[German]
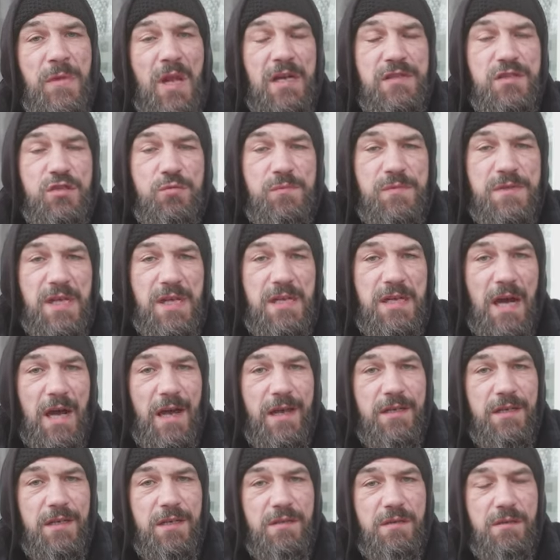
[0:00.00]
hat sich um seine
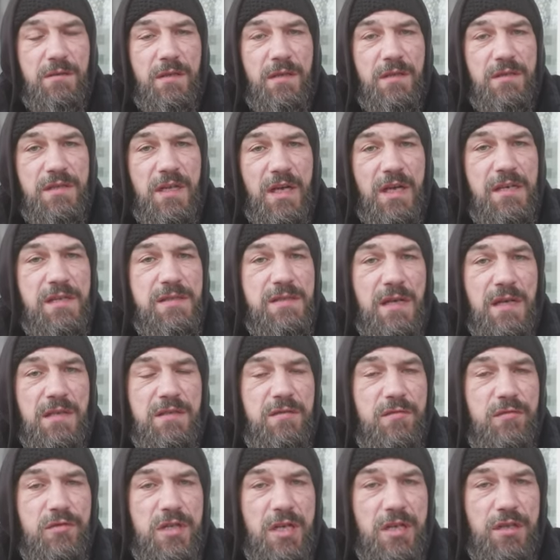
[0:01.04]
eigenen äh,
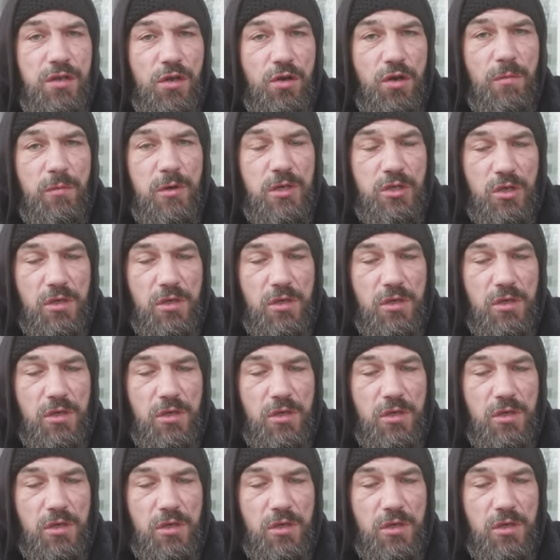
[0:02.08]
Trainingsaktivitäten gekümmert,